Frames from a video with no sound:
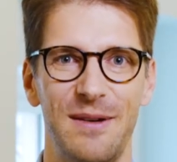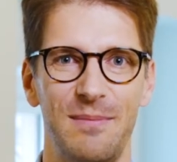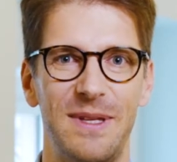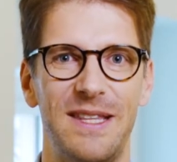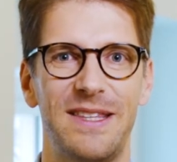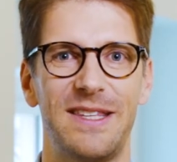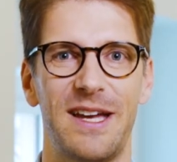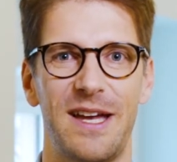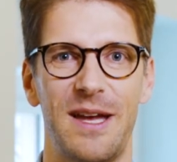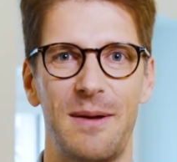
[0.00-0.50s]

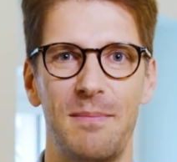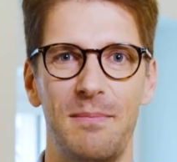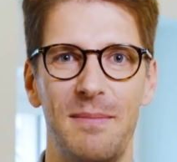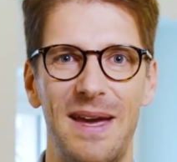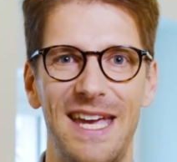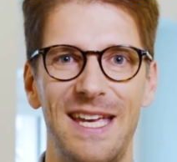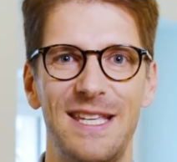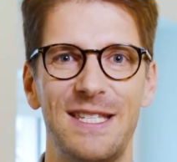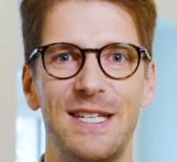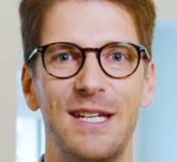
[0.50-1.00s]
mit der
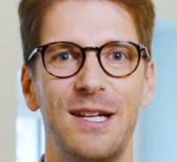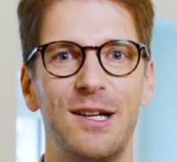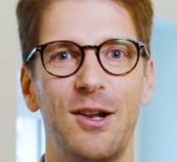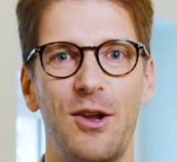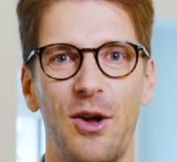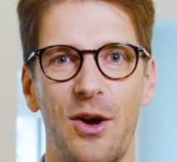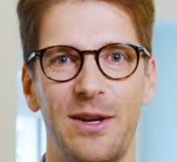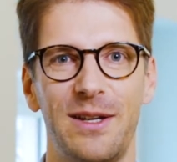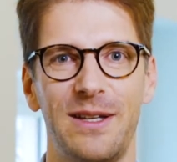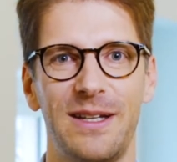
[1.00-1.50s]
Amazing
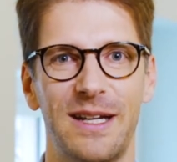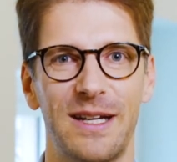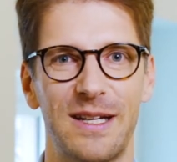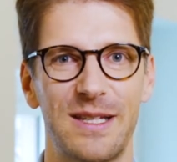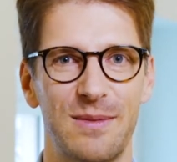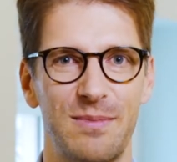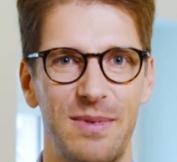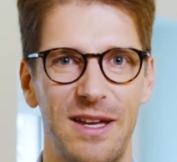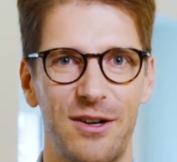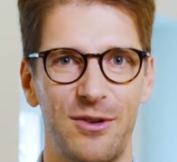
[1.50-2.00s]
Learning
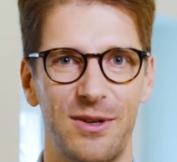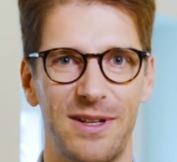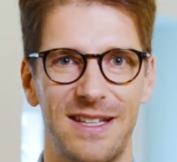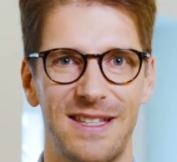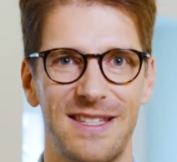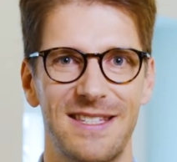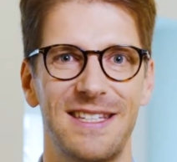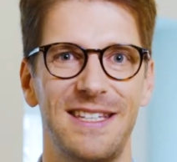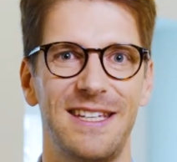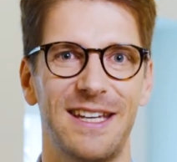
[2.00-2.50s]

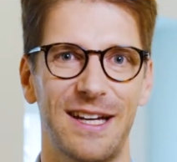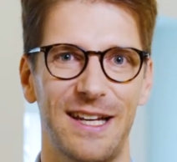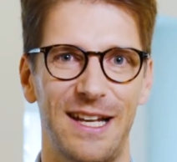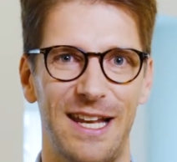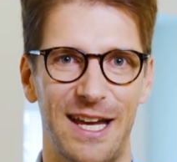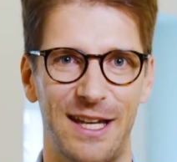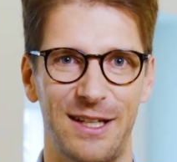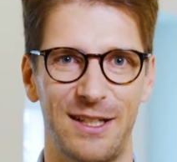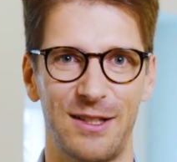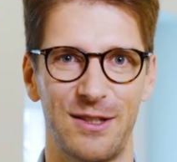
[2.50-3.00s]
Experience Ihre
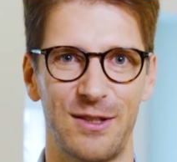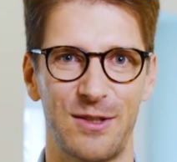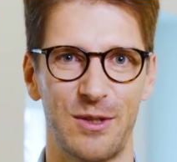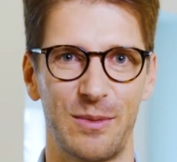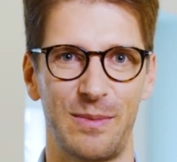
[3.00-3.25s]
Lernenden zu